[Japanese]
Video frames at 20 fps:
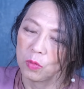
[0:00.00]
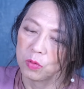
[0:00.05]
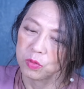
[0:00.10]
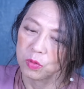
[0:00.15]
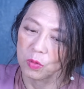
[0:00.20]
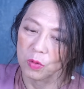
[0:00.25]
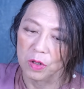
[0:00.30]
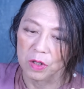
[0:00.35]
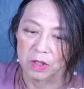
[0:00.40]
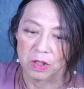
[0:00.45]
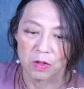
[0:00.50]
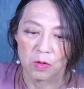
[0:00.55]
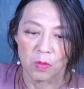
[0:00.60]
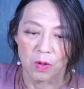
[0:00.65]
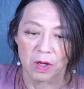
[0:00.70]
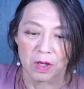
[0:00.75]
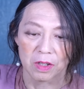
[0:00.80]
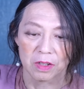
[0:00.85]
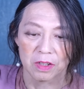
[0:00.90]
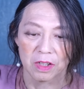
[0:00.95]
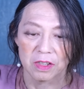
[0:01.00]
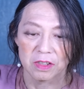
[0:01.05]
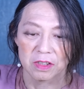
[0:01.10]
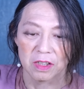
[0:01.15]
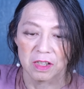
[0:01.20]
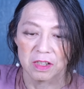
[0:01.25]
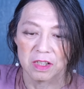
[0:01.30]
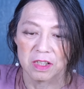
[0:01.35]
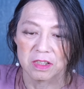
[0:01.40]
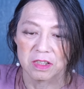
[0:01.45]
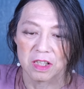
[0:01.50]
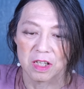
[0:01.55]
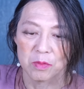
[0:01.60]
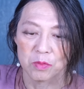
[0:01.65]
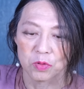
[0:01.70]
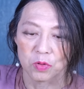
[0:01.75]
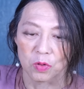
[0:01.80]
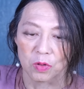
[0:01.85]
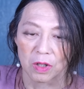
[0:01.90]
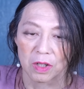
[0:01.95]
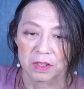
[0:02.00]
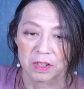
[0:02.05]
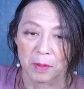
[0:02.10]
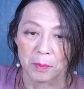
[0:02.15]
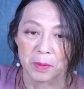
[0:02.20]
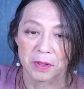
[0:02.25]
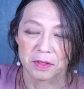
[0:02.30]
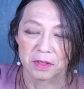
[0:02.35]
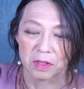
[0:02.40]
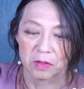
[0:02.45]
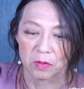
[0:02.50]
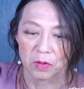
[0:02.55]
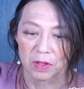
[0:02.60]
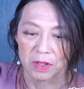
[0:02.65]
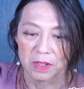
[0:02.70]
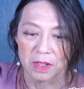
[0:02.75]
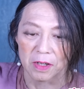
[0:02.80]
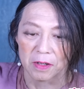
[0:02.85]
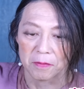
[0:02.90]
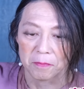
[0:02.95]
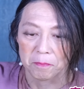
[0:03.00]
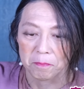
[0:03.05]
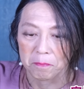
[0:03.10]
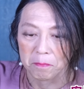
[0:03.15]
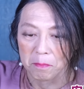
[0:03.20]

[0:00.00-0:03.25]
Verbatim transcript: その辺がよくわからない。なんで税務署が黙ってんのかね。